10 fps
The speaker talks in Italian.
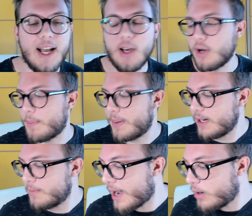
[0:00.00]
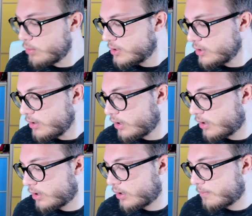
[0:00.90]
Allora, per il mouse...
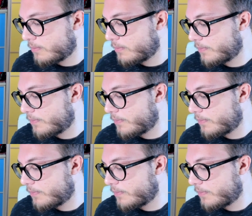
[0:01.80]
Eh,